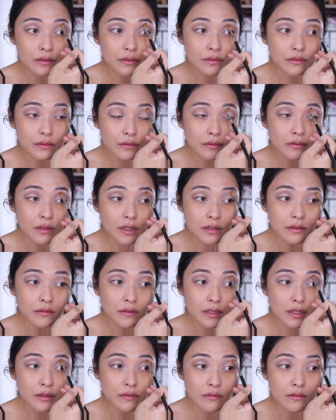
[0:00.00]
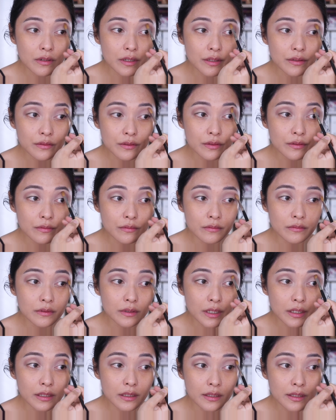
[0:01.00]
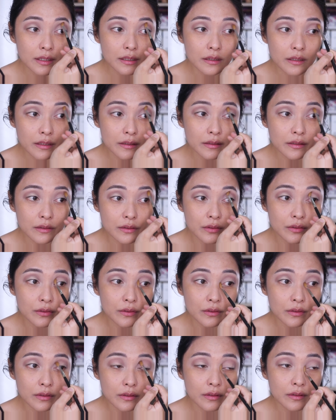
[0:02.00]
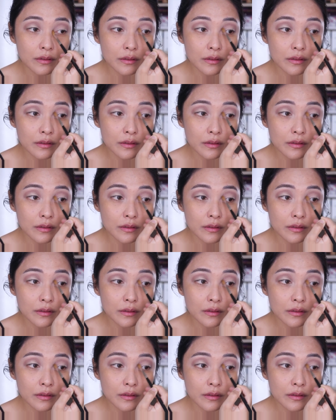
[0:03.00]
Susundan nyo lang kung ano yung nakikita ninyo.